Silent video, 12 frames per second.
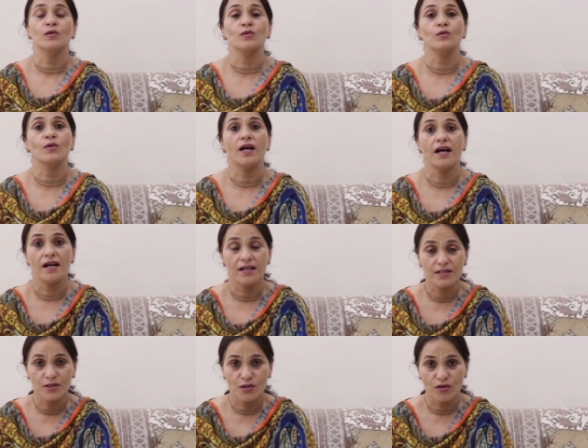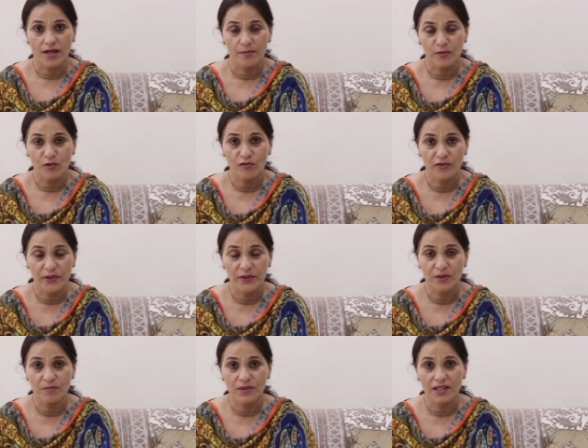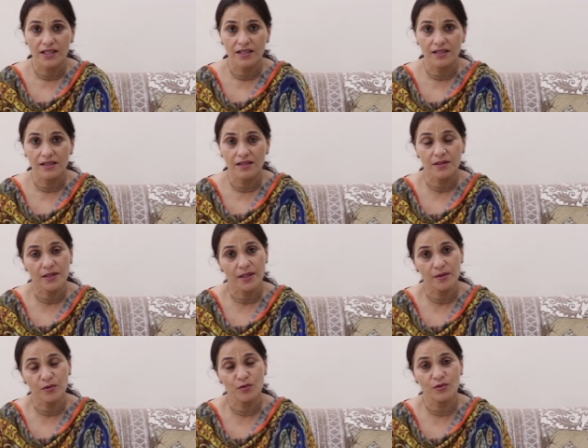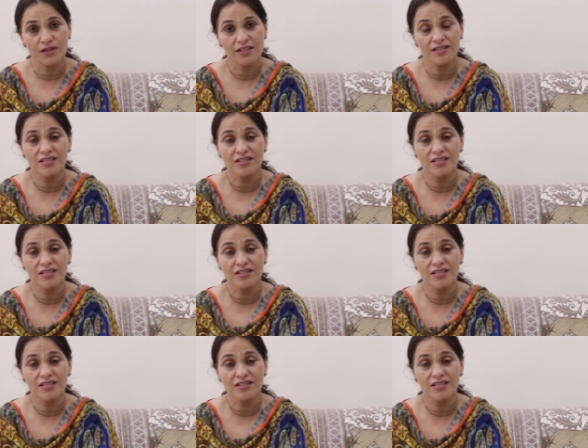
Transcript: तो आज जो आपको वीडियो मिलेगी ये होगी